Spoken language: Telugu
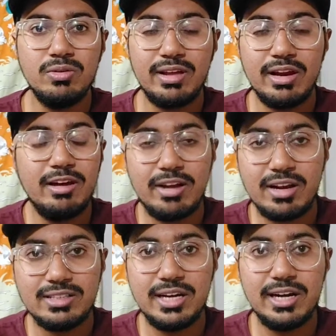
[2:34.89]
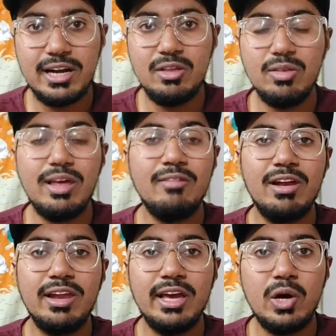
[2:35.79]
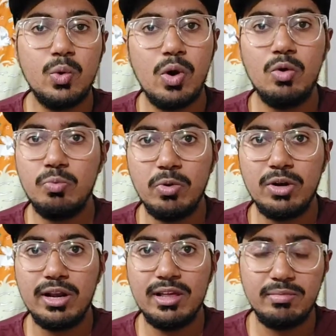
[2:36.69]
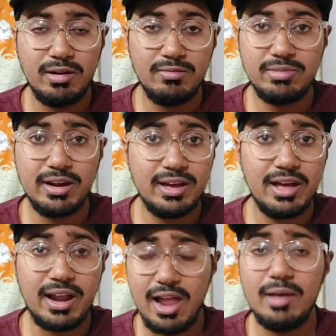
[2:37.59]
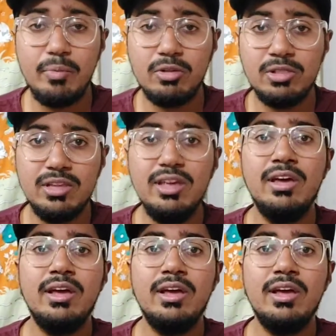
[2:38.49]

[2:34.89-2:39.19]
సరిగ్గా వర్క్ చేయట్లేదు దానివల్ల ఎక్కువ అవుట్పుట్ అనేది మనం సరిగ్గా రాలేకపోతుంది